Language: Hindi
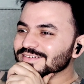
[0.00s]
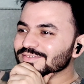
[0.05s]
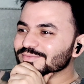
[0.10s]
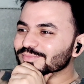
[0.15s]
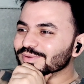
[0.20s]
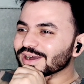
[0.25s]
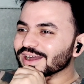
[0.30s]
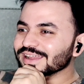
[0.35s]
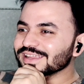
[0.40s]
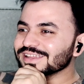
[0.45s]

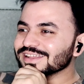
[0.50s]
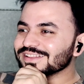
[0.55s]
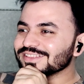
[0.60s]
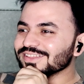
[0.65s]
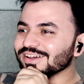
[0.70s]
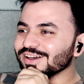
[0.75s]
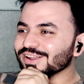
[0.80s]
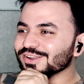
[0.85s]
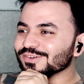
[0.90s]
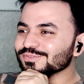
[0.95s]
भाई ये
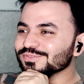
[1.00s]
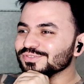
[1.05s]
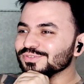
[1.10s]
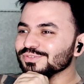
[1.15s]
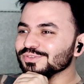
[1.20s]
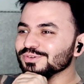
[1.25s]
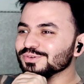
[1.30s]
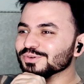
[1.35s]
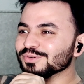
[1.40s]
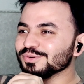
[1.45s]
दाना ढूंढ
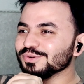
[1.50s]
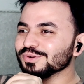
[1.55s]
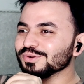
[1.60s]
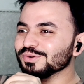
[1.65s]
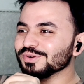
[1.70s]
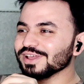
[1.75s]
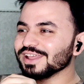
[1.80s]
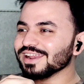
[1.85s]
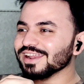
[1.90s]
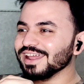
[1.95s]
ढूंढ
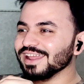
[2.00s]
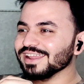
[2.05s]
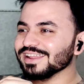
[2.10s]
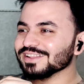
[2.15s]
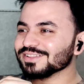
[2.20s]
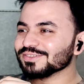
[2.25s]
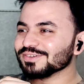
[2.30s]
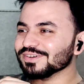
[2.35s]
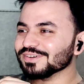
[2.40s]
के लाए हैं तो